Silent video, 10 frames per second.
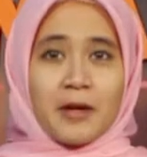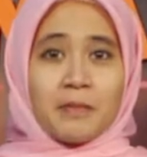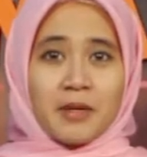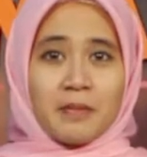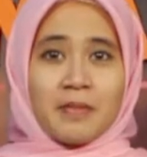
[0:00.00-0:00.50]

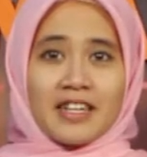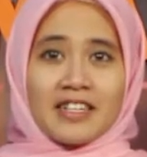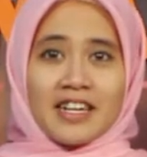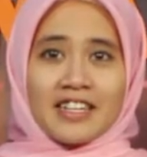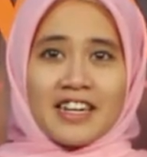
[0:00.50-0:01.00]

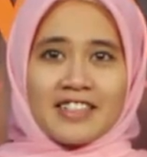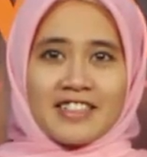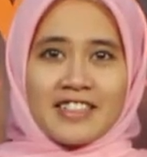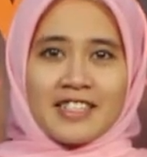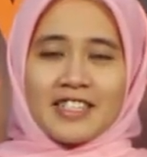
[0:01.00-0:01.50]

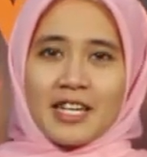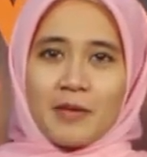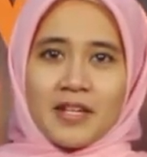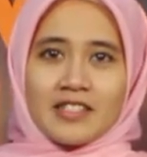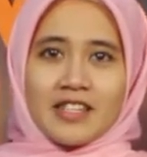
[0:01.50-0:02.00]
Membanggakan,
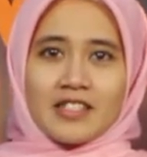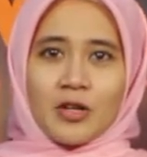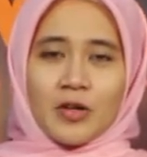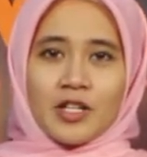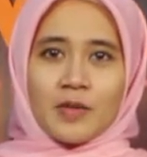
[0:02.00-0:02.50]
inilah
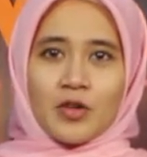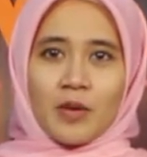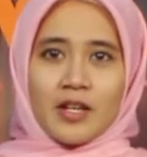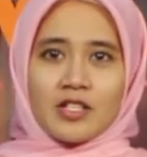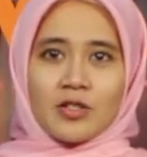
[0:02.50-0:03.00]
prestasi Kodim
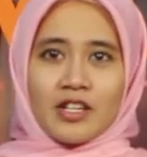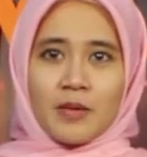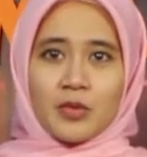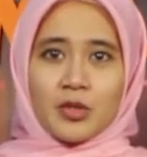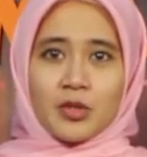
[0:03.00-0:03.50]

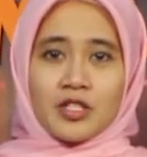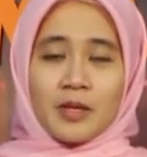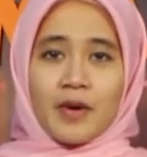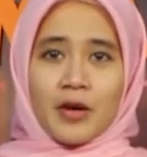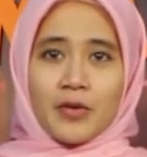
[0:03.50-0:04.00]
1206 Putus
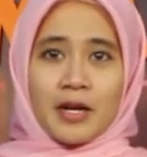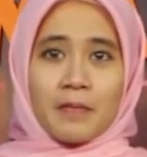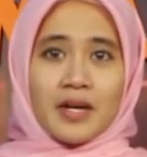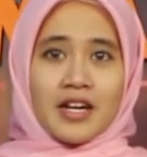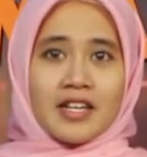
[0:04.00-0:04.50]
Sipau
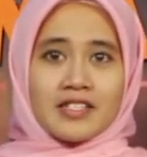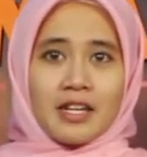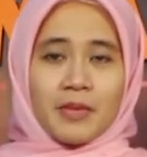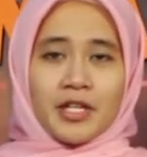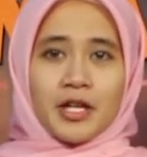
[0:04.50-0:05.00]
yang
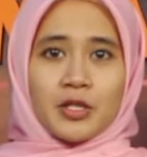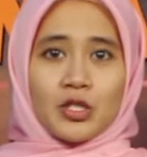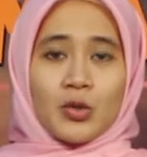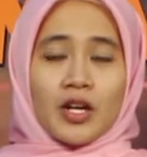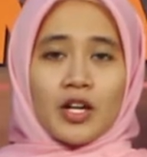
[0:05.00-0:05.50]
berhasil
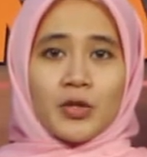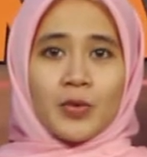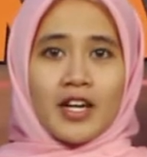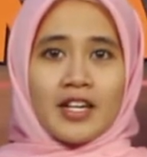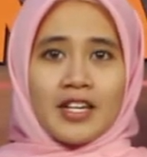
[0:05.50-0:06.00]
menyabet juara
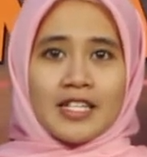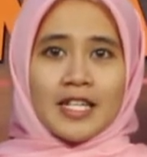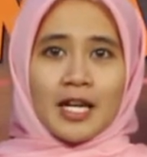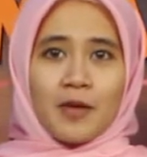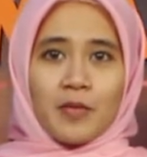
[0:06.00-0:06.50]
dua
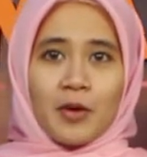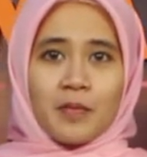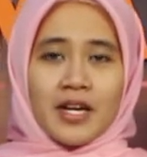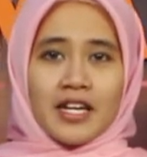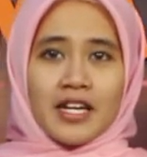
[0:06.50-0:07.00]
dalam
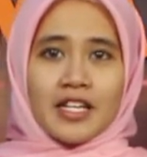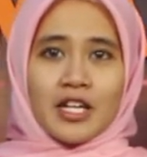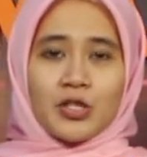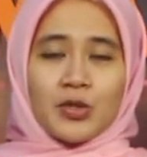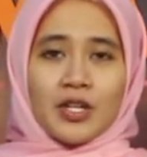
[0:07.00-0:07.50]
Lomba
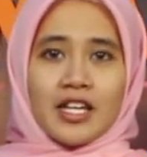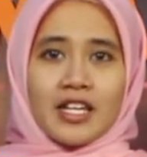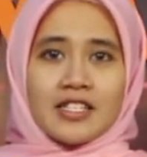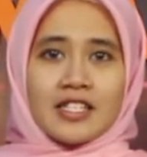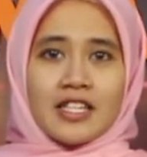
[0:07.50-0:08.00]
Karya
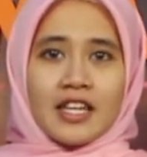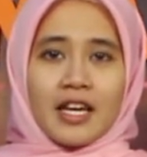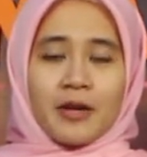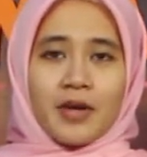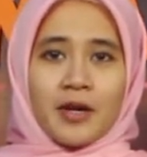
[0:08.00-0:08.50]
Jurnalistik
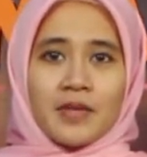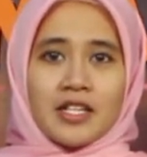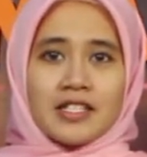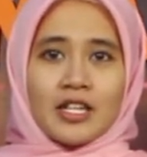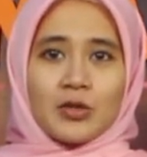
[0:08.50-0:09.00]
TMMD
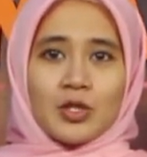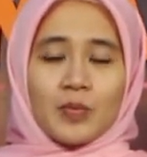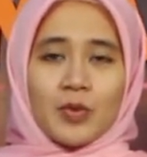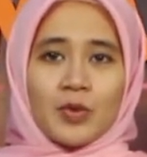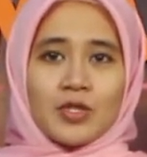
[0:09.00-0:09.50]

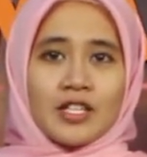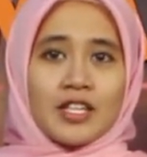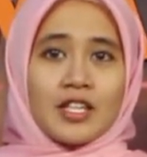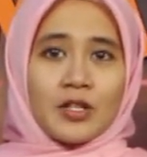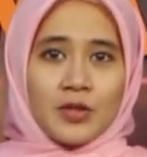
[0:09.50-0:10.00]
110
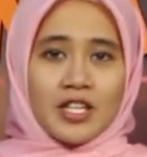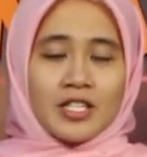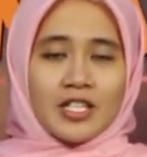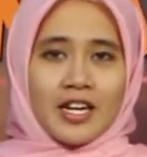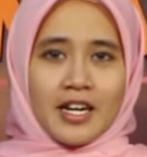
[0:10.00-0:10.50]

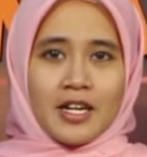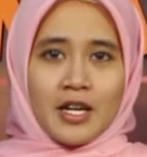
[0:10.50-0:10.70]
se-Indonesia.